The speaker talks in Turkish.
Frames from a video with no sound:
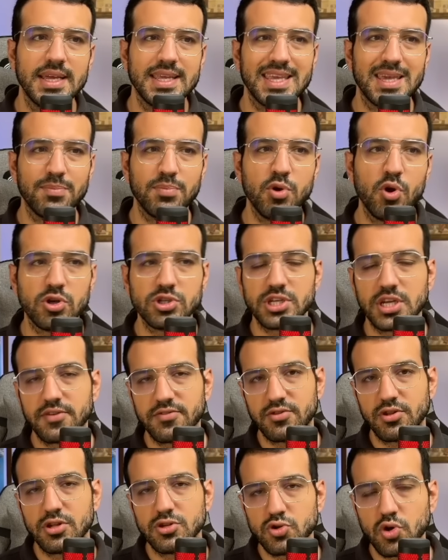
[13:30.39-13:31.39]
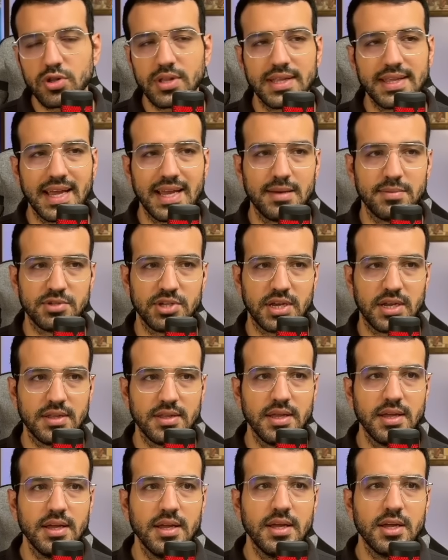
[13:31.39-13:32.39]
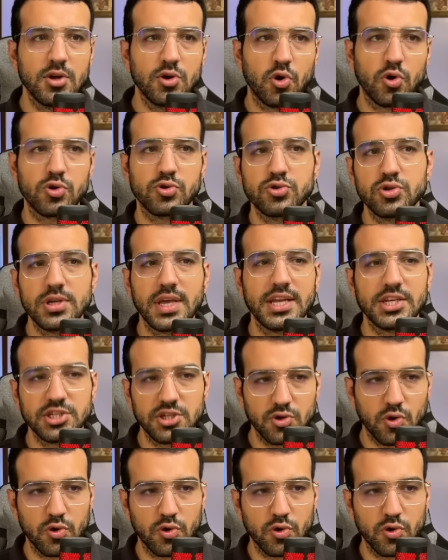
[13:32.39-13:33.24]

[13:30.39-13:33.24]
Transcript: Ki bir önceki videoda çok detaylı bir şekilde konusu geçti.